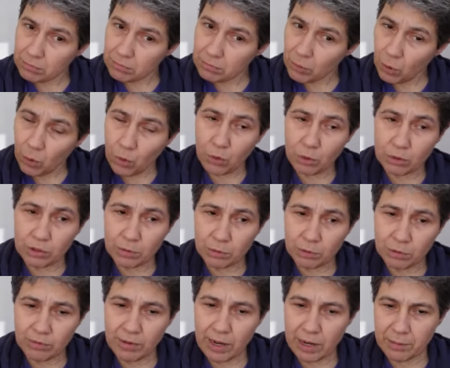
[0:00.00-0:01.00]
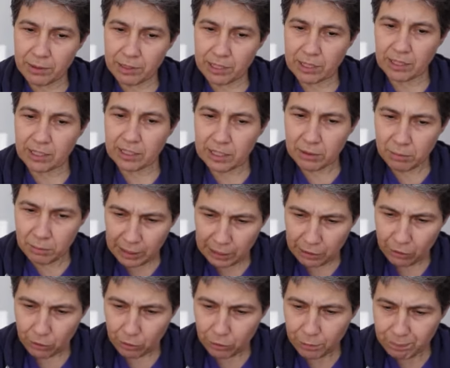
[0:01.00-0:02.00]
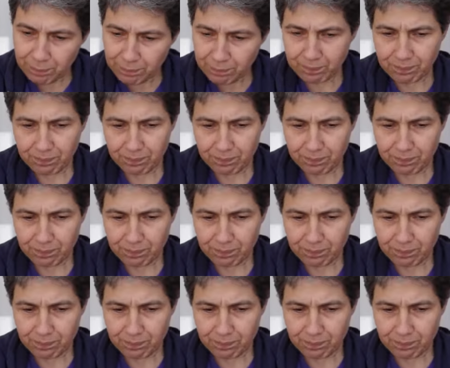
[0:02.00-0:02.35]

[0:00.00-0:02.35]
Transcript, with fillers: Okulda bunu vermediklerini biliyorum.